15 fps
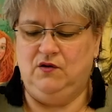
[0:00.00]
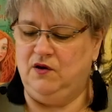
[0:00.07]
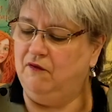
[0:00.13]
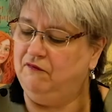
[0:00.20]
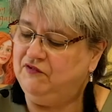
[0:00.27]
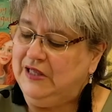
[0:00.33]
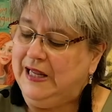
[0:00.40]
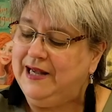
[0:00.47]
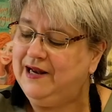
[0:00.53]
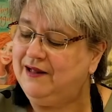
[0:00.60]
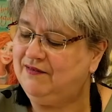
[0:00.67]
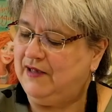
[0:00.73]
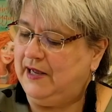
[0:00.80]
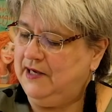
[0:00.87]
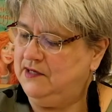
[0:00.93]
Und auf
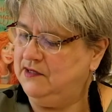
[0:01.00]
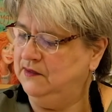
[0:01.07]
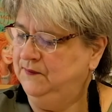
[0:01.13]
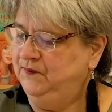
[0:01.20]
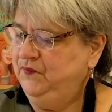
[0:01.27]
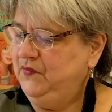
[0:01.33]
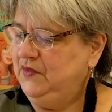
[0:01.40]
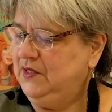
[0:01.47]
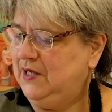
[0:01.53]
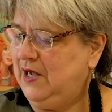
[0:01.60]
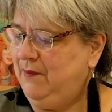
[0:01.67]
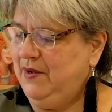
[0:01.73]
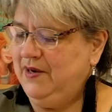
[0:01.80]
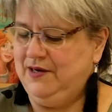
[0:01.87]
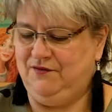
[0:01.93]
jeder Seite
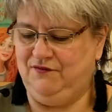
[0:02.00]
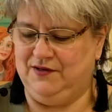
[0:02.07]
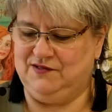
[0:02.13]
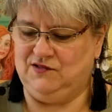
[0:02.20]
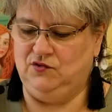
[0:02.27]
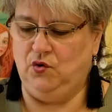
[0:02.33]
kann man etwas